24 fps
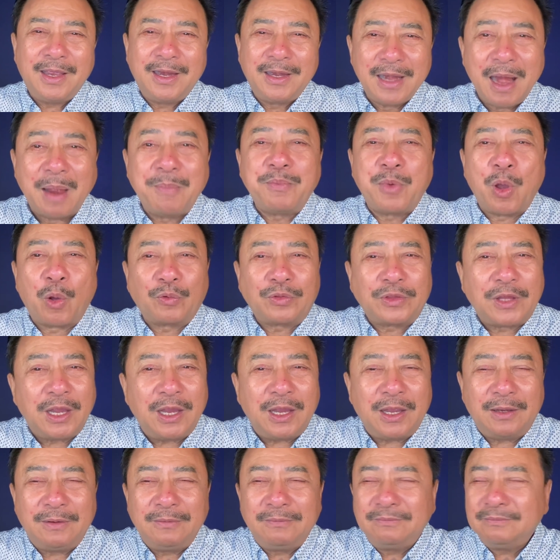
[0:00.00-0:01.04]
Đêm đầu
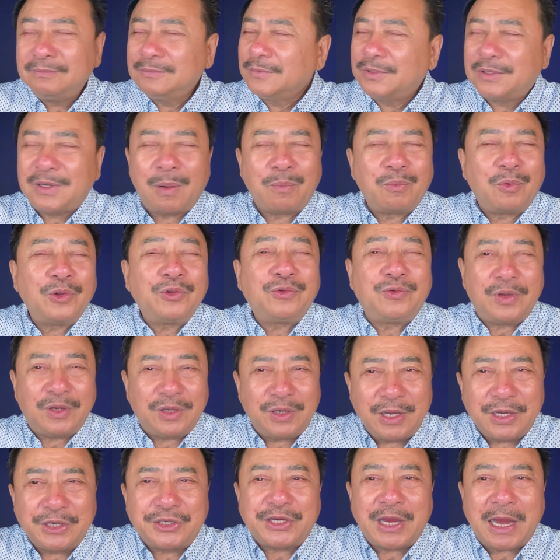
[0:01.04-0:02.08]
tiên không có chuyện
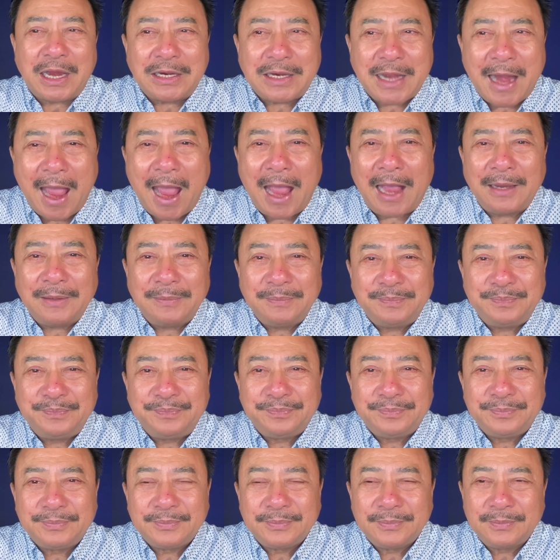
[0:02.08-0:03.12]
gì xảy ra.
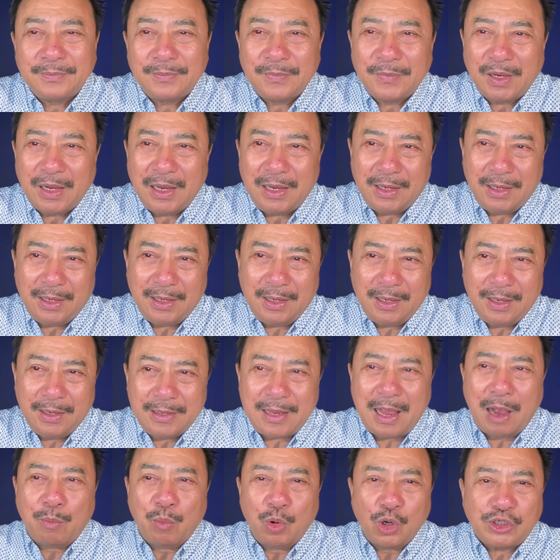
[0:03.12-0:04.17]

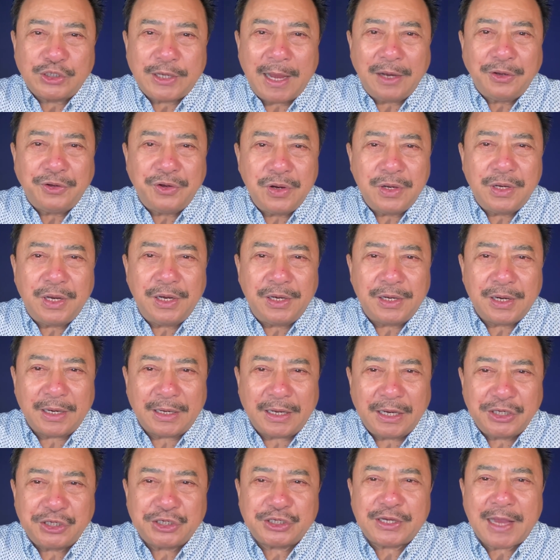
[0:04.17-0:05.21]
Vào buổi sáng trước khi rời
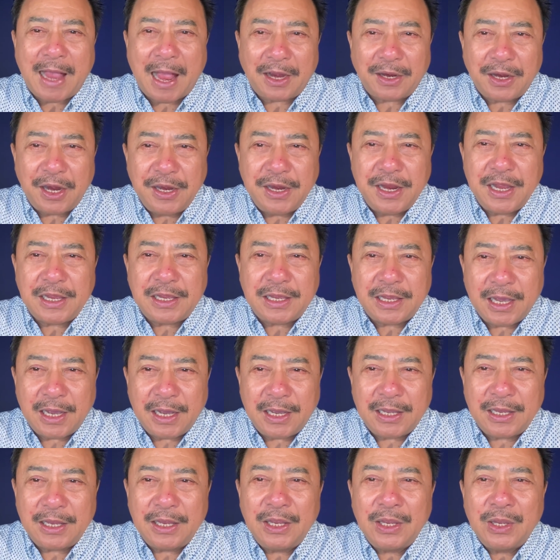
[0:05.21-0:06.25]
khách sạn để đi
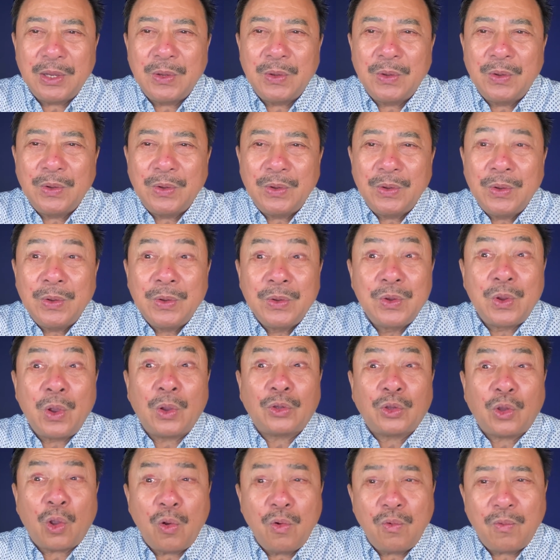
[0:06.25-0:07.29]
chơi, do
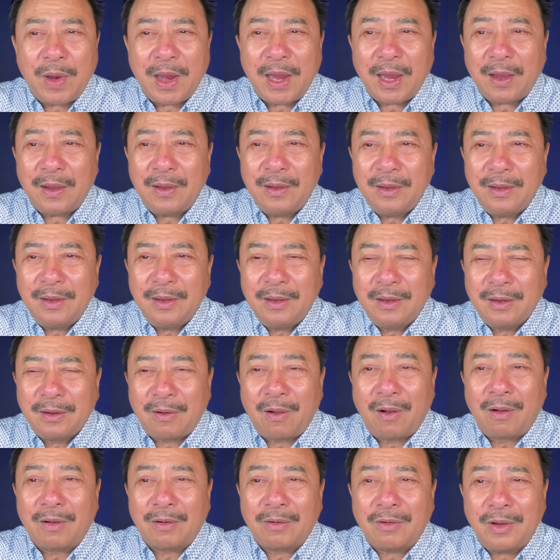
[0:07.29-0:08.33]
thói quen
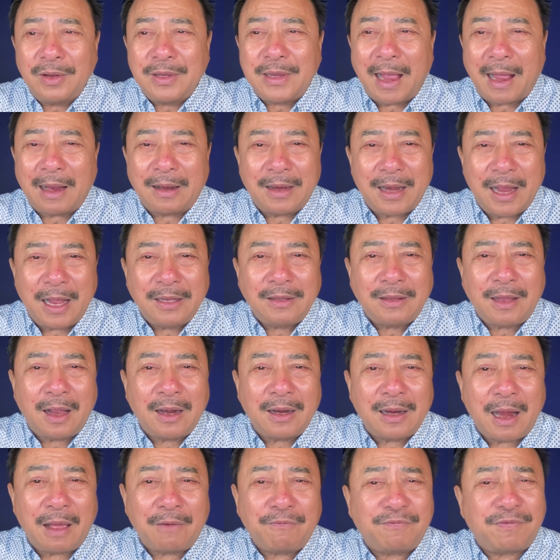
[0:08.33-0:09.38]
con có dặn lễ
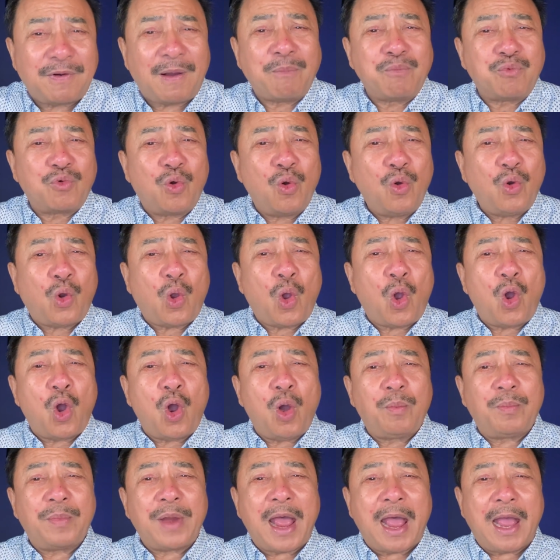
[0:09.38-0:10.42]
tân là phòng của con
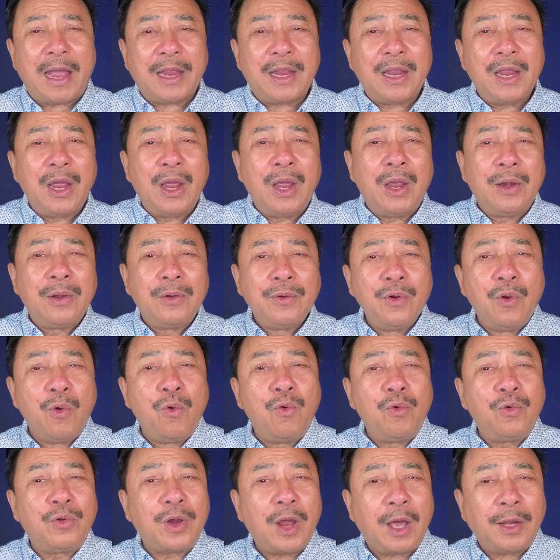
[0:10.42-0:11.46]
hôm nay do
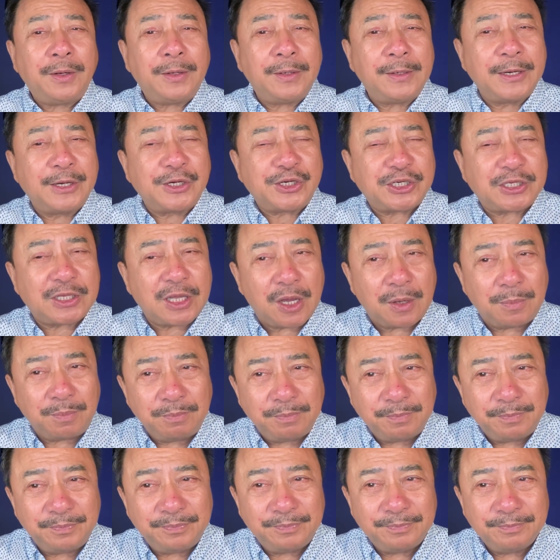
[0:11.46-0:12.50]
not disturb,
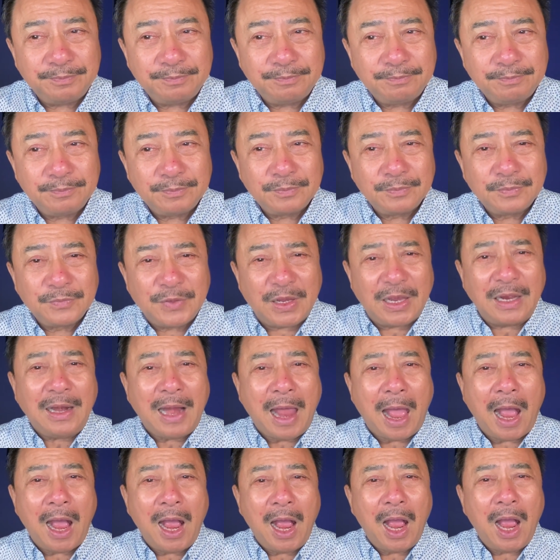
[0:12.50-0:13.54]
nghĩa
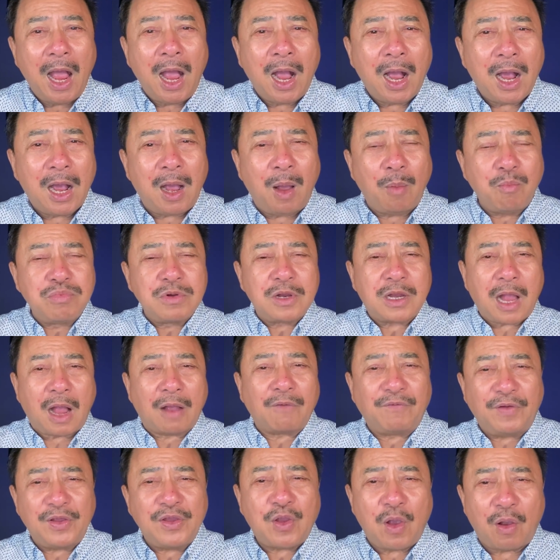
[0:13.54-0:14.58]
là không cần
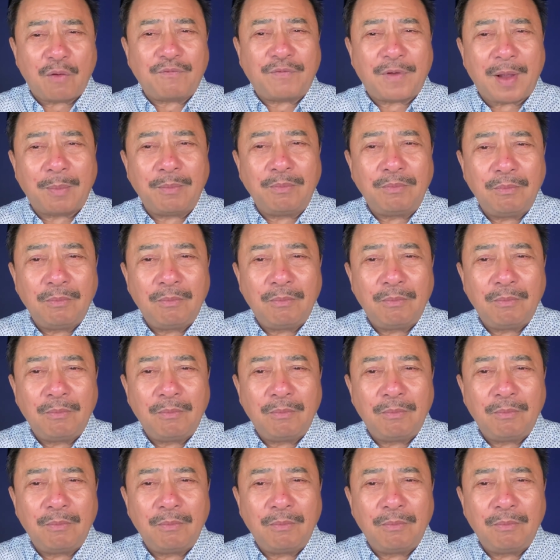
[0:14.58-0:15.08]
phải dọn phòng.